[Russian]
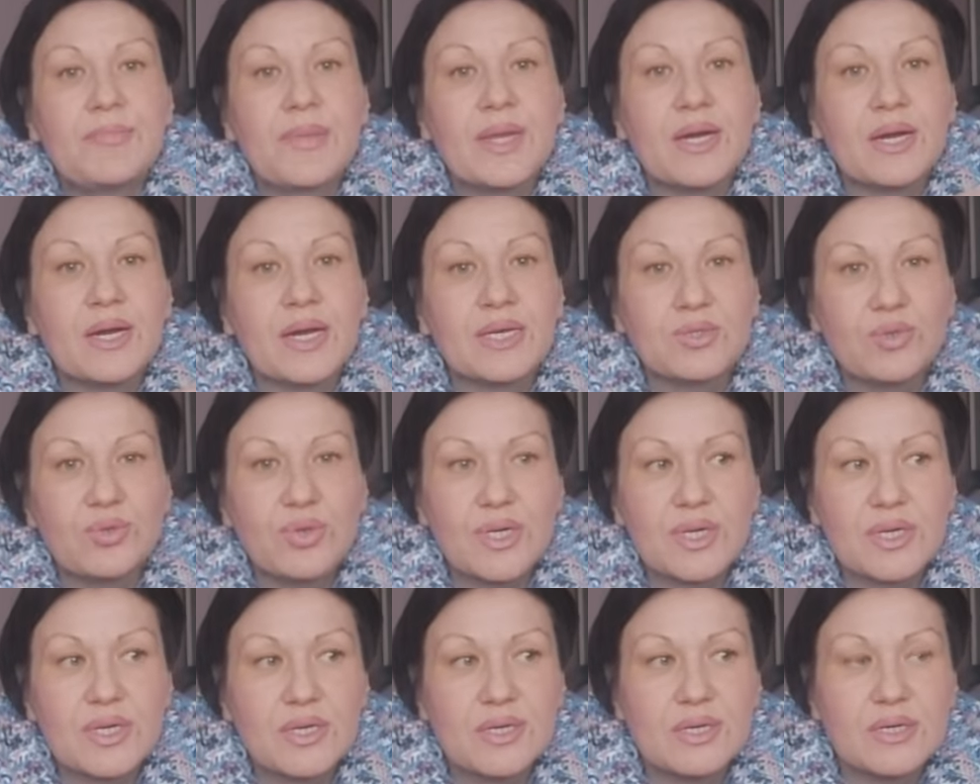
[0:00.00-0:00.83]
э,
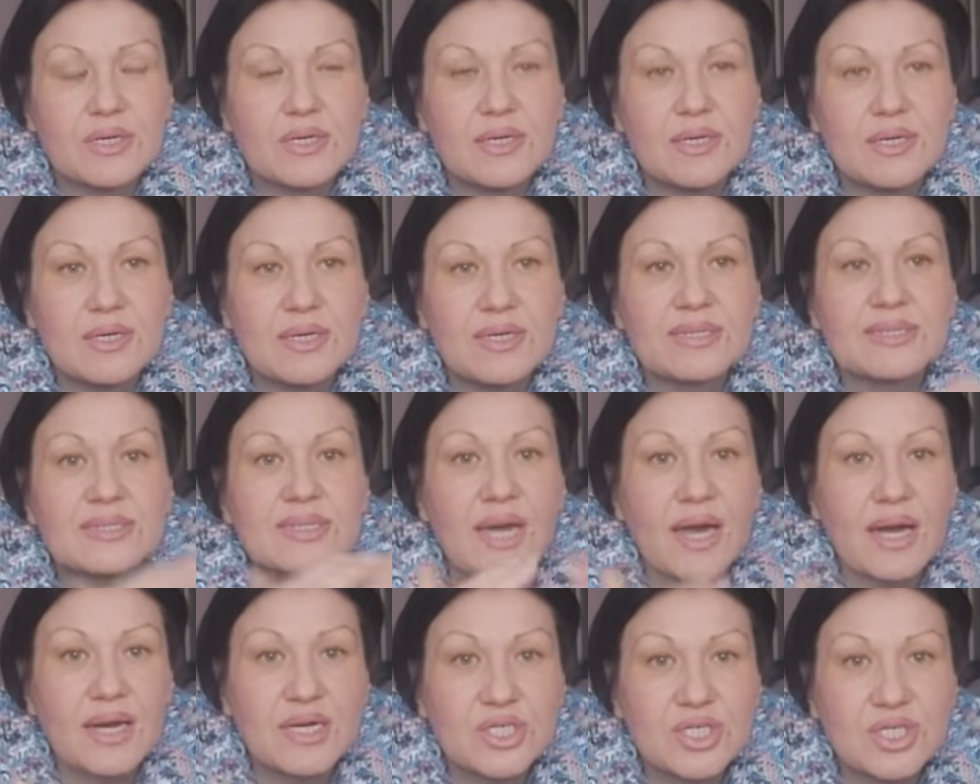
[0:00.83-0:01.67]
который
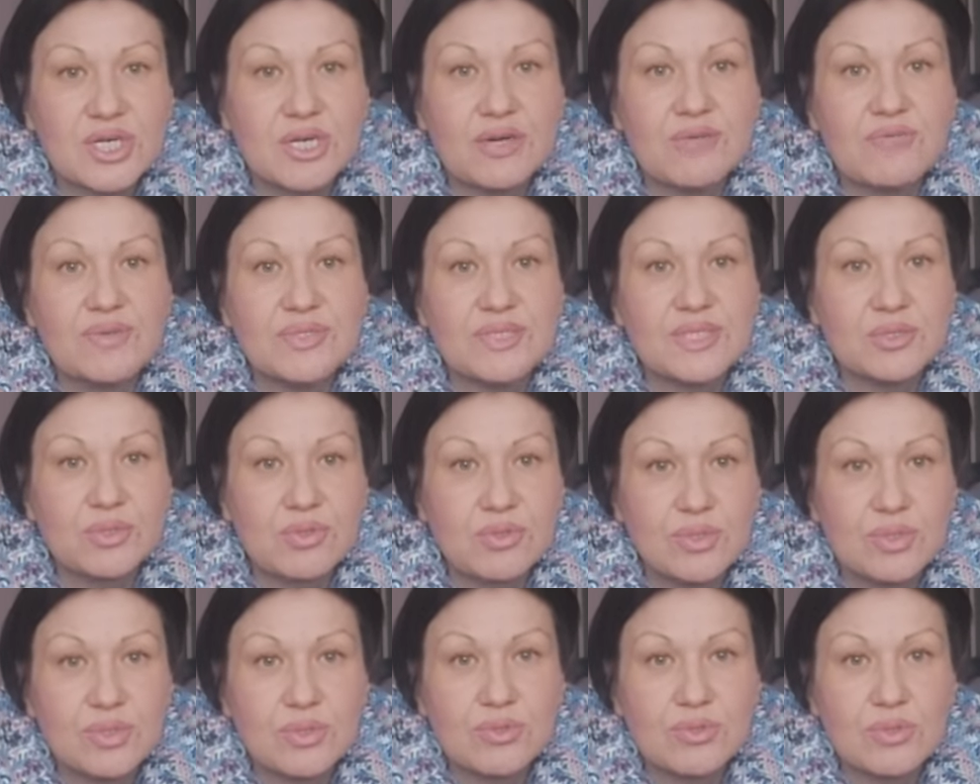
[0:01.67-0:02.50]
также в
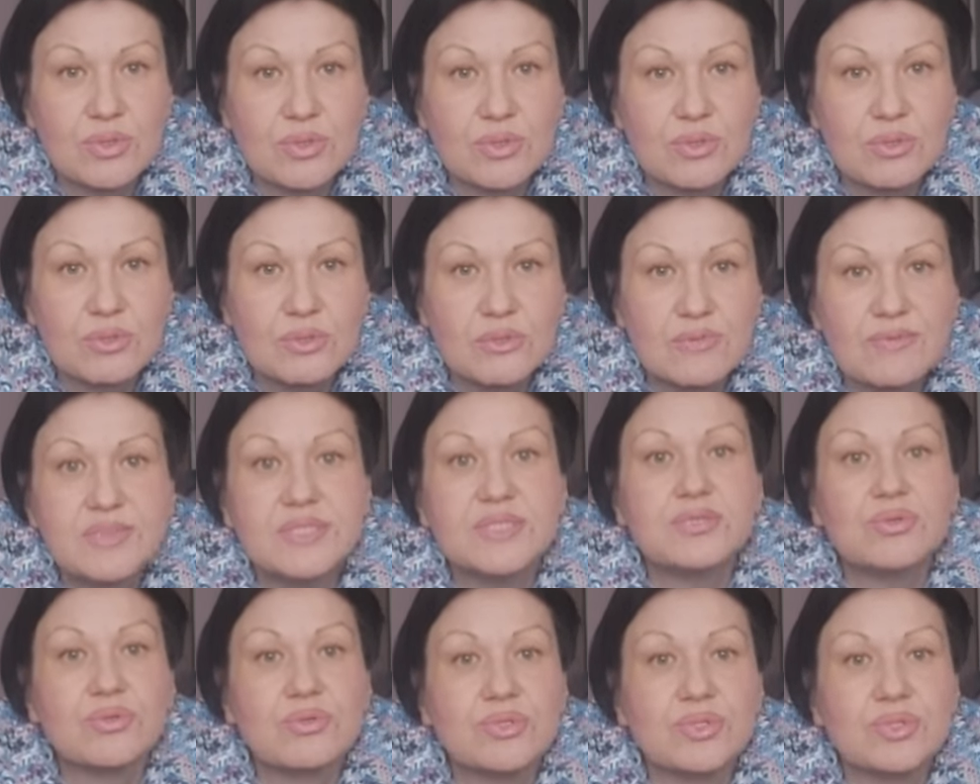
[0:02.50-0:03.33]
одиночку, в
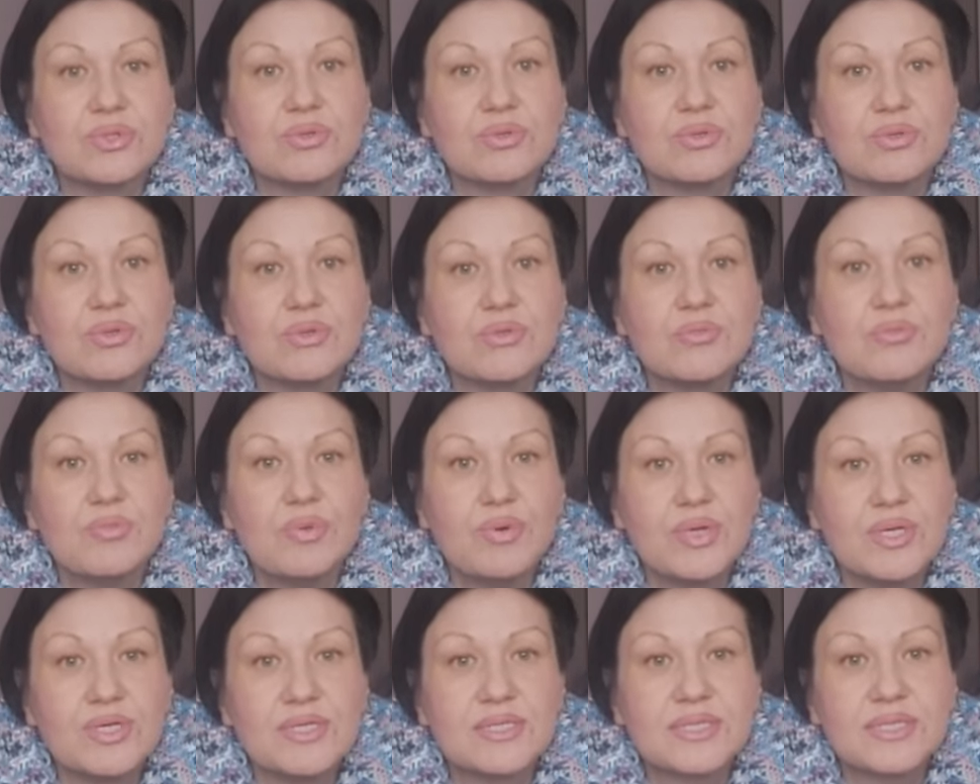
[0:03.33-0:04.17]
одиночку
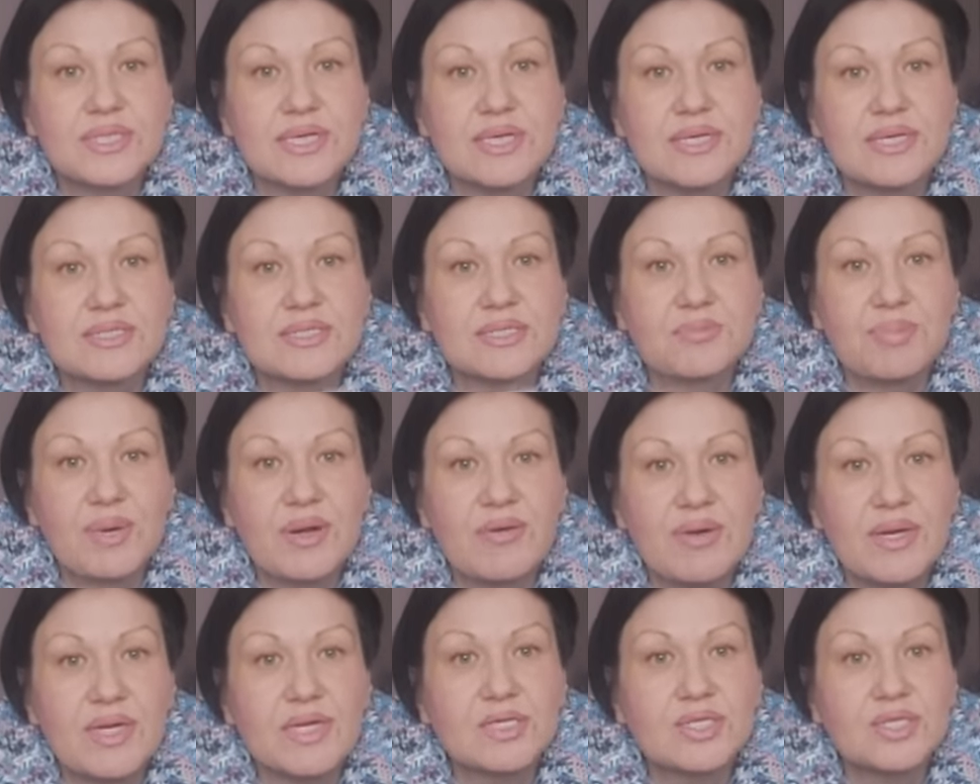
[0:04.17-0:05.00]
борется за
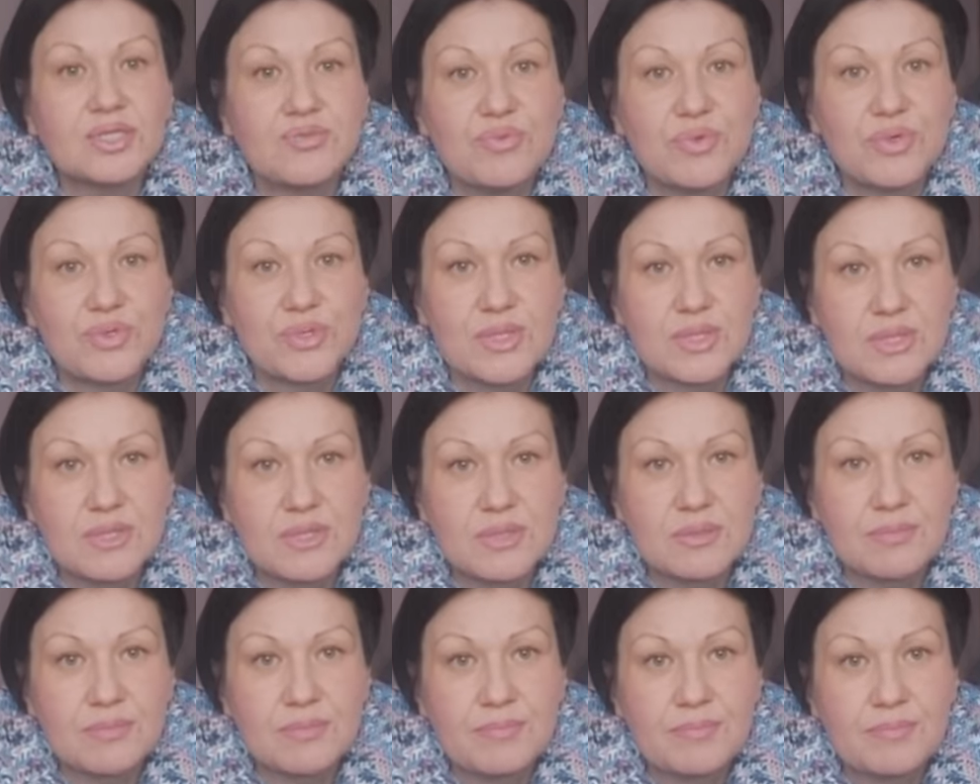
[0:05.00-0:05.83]
права
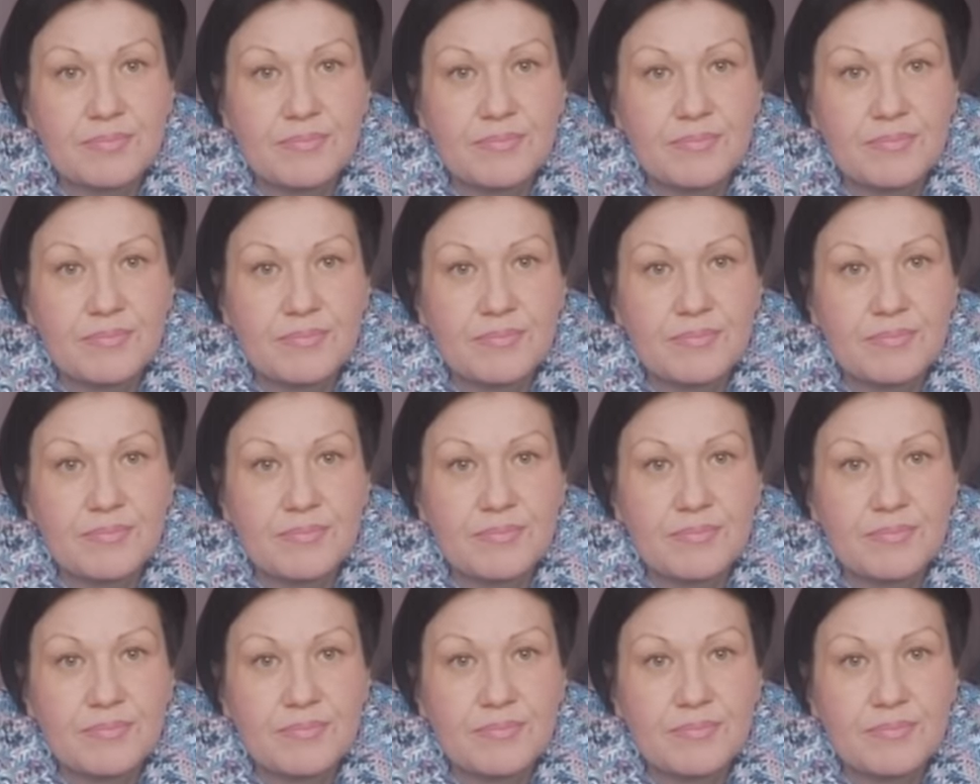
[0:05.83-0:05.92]
животных.